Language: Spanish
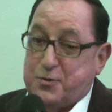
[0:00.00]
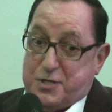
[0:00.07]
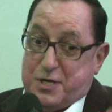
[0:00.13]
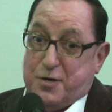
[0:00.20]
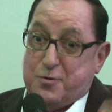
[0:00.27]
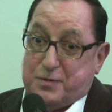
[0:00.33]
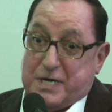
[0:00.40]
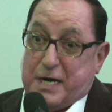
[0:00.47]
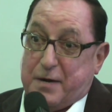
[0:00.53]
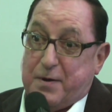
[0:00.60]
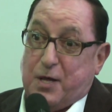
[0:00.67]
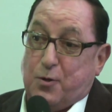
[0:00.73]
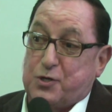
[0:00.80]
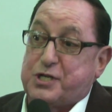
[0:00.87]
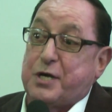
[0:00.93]
Hoy tenemos
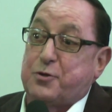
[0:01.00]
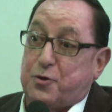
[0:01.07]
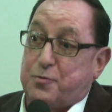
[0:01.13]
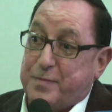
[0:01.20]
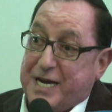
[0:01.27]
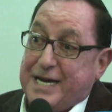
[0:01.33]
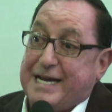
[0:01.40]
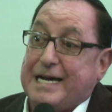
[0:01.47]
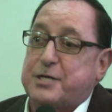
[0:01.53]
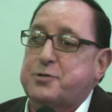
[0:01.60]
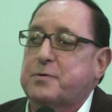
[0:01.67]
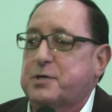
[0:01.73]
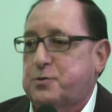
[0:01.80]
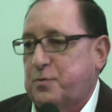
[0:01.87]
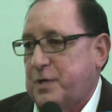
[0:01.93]
arriba de 200 mil y
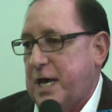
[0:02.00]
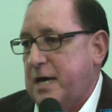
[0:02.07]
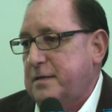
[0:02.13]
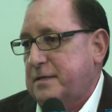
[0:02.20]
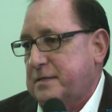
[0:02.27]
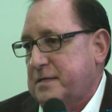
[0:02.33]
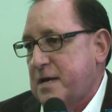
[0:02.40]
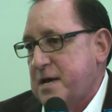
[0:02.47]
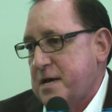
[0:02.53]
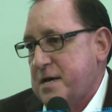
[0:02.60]
cacho de estudiantes.